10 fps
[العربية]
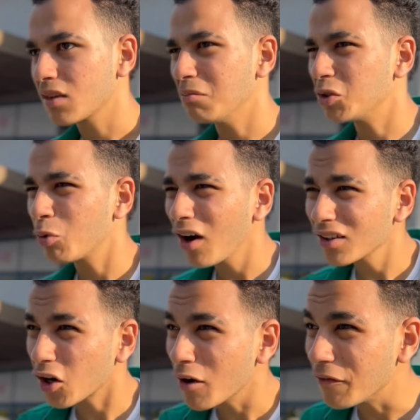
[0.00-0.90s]
مش مجرد
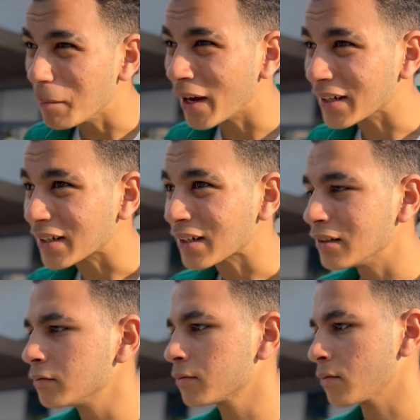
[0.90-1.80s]
ارقام في البنك
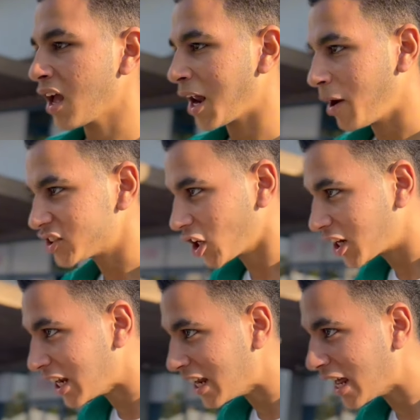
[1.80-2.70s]
انا بحذرك
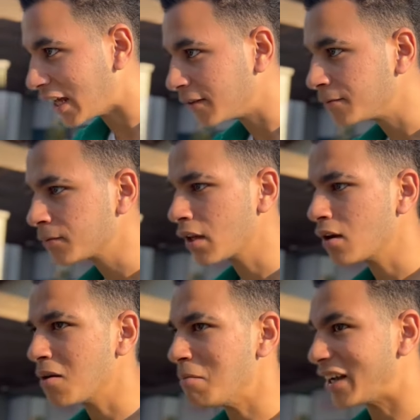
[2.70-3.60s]
لله
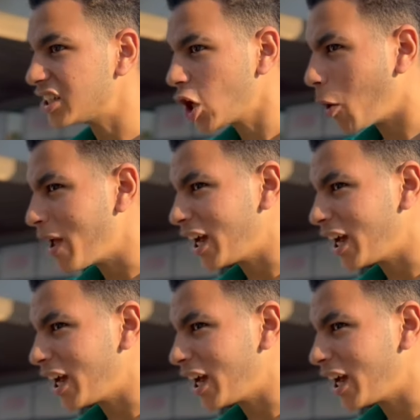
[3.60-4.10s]
مالكيش دعوه بيها